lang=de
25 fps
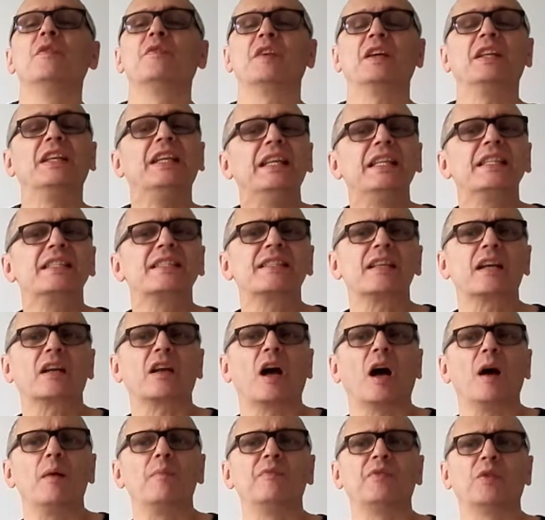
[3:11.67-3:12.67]
für ein
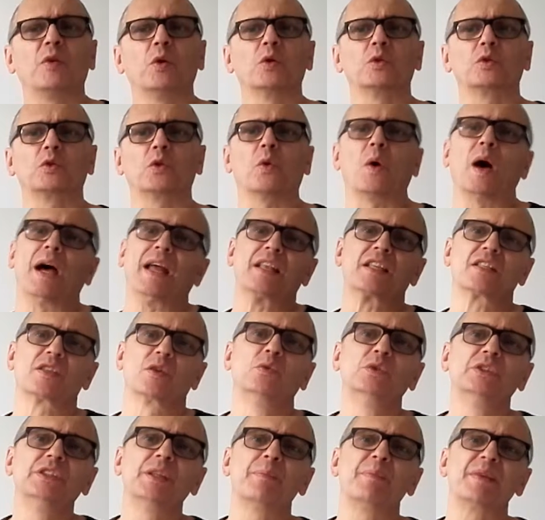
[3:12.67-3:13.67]
Instagram-Foto eines
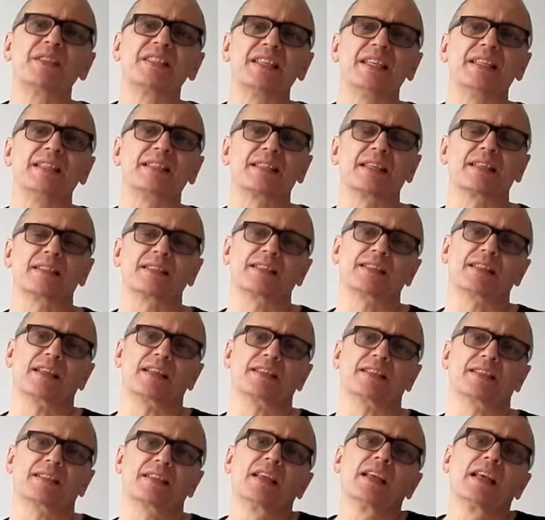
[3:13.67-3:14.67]
Hundebesitzers,
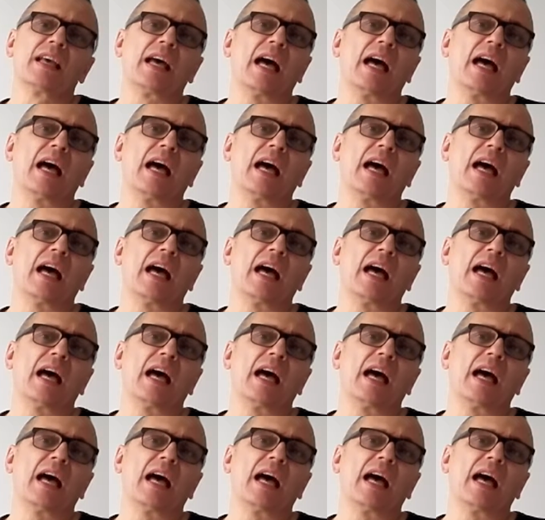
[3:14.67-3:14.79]
das